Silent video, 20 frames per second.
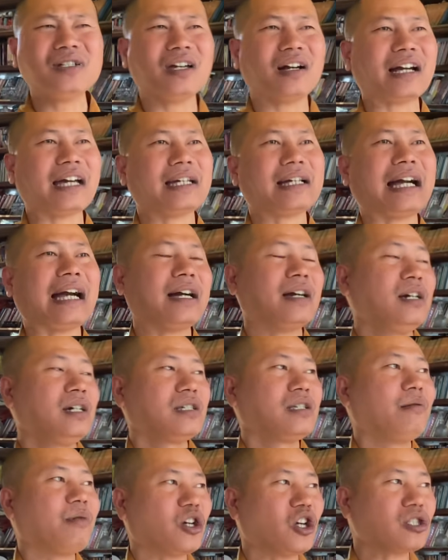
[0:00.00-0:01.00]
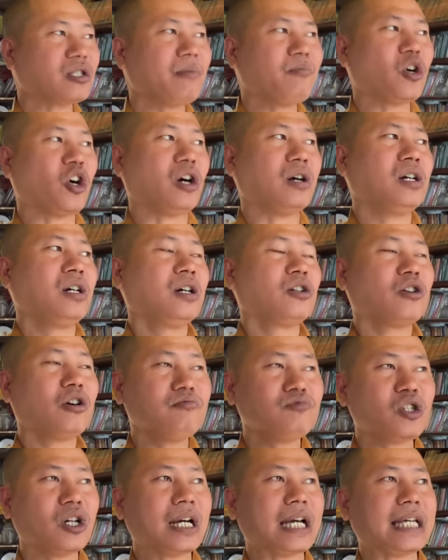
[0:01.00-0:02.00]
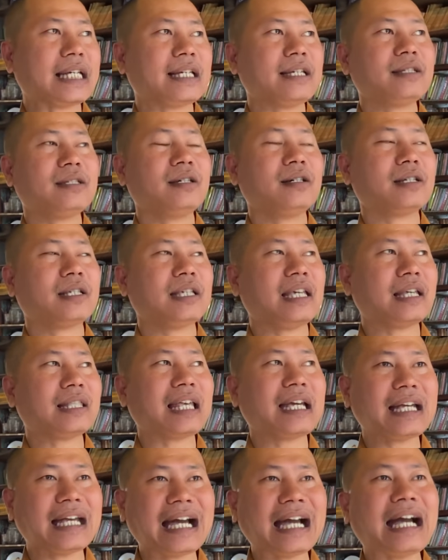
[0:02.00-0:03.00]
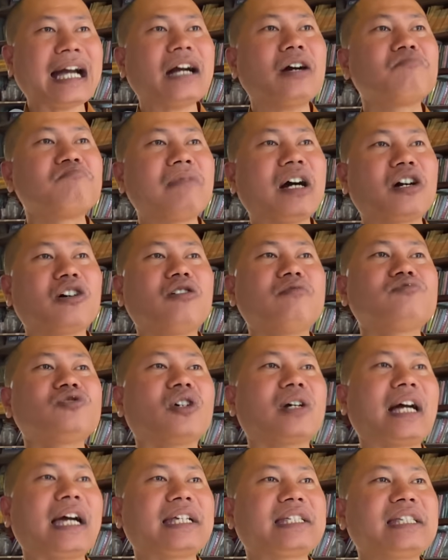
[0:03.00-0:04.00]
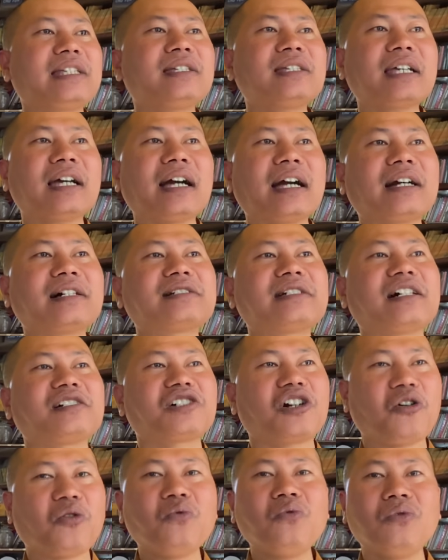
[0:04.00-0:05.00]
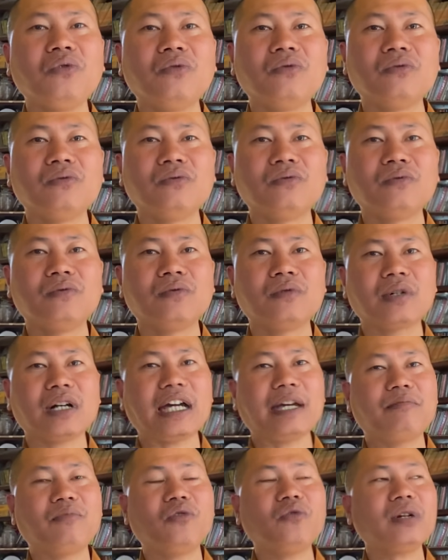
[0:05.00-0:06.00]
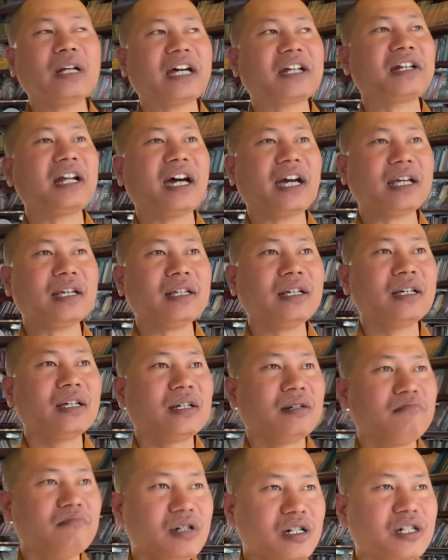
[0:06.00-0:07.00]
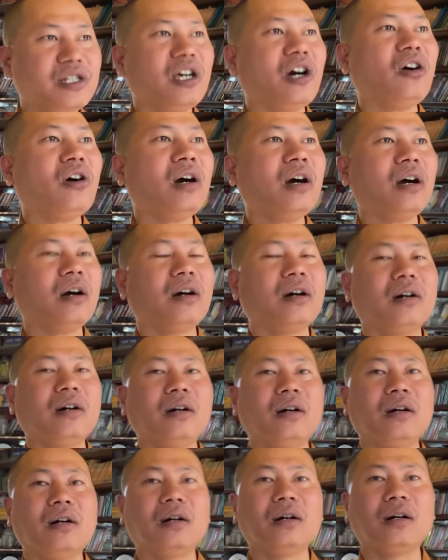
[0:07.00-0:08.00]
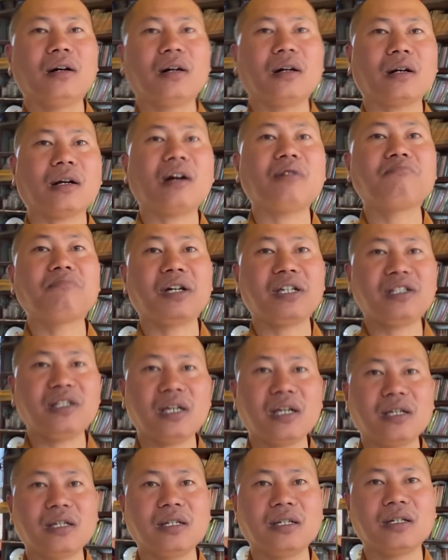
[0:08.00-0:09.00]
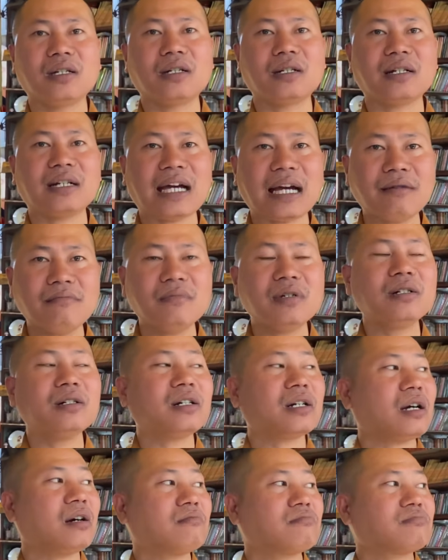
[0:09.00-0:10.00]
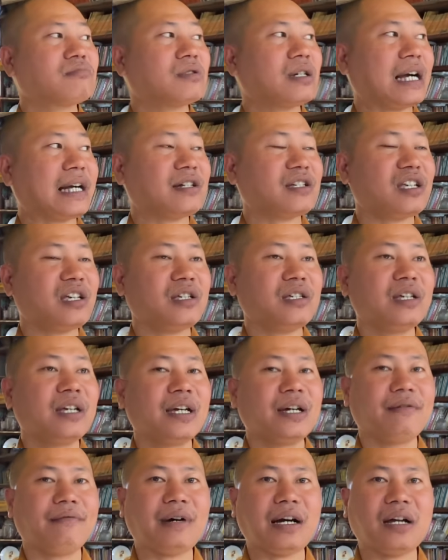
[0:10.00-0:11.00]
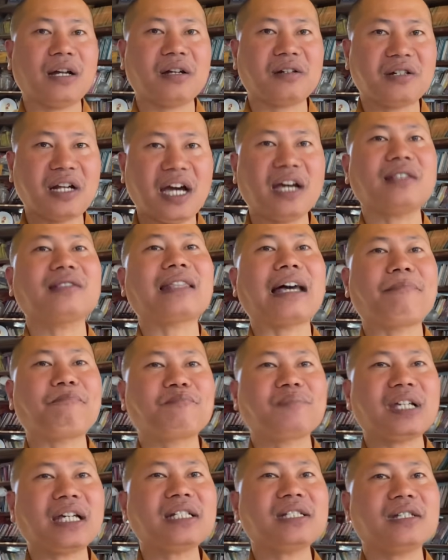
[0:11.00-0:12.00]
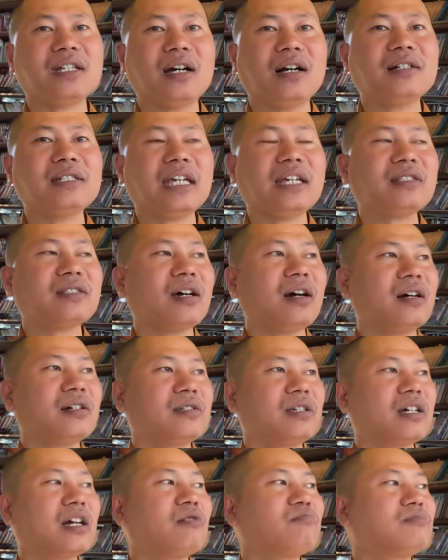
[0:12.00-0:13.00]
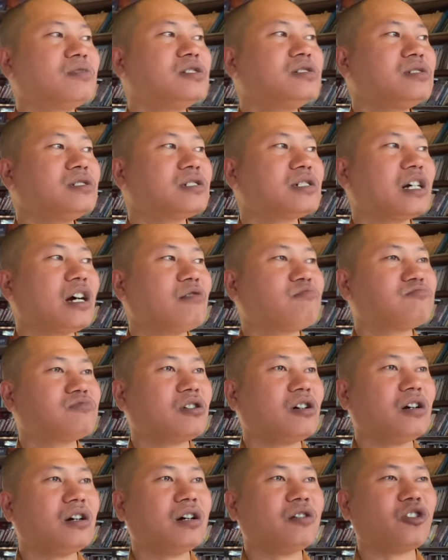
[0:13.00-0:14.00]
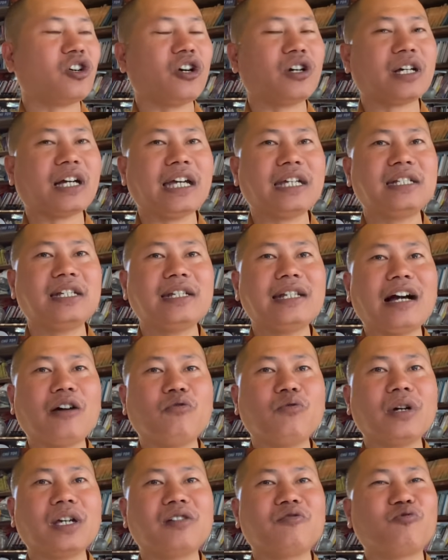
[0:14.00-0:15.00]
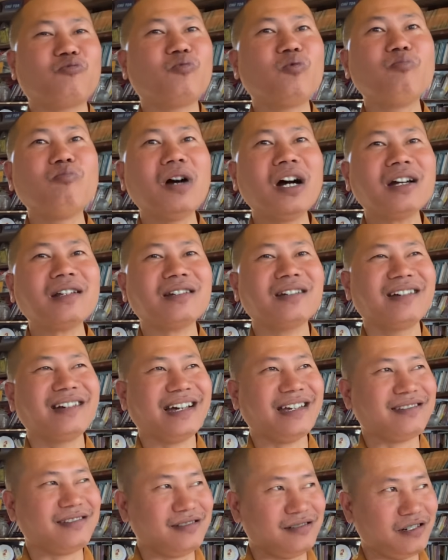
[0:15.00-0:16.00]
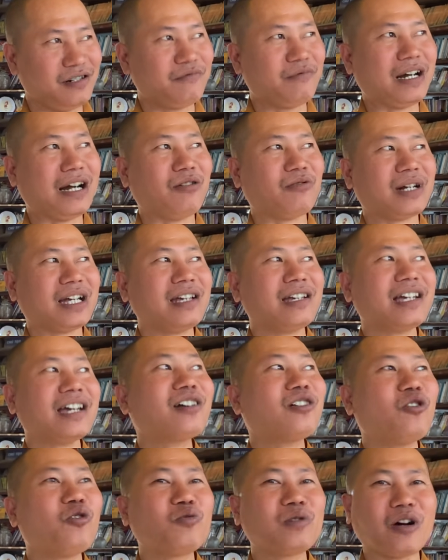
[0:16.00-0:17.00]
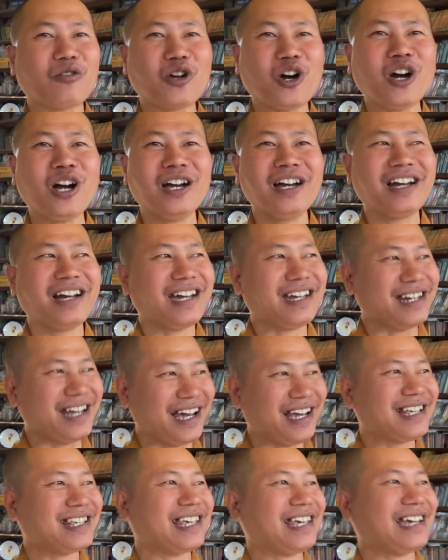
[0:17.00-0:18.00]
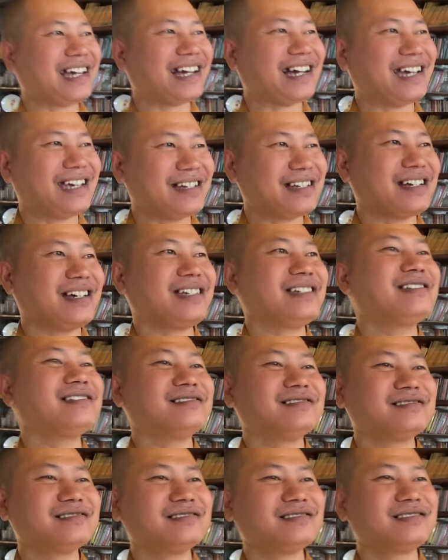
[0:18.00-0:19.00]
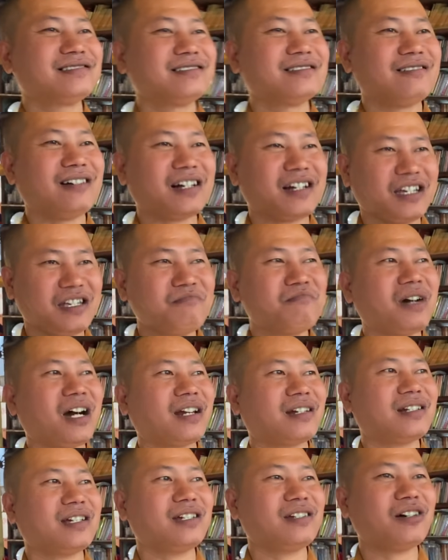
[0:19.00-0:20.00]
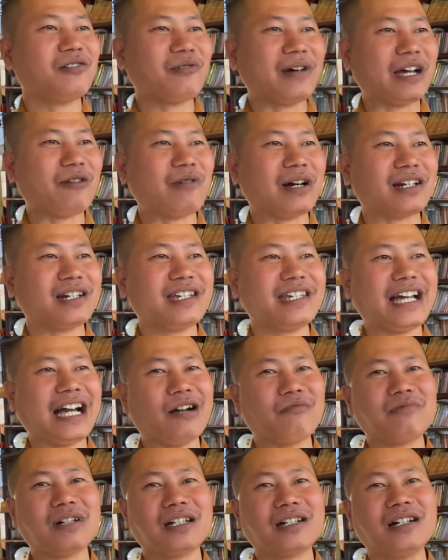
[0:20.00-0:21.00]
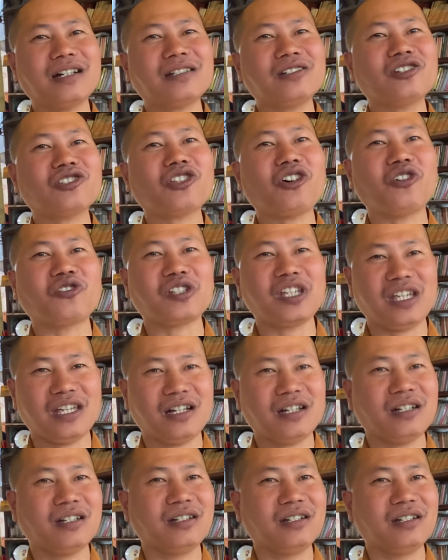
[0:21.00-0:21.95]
Giờ thầy cần, nhưng mà nói tóm gọn, cúng cho thầy cái xe tay ga không bằng cúng cho thầy chiếc xe hơi đời cũ. Thầy muốn là để mưa gió không bị gì, nắng mưa không cần gì, và để tập sách vở giấy tờ gì không ướt, không có. Rồi thầy đi đâu thầy muốn bết, thầy dựa vào cái khu nào đó thầy để xe, thầy nghỉ dưỡng hoặc nghỉ mệt thì nó khỏe, hoặc đi học thầy hết, nó toàn diện.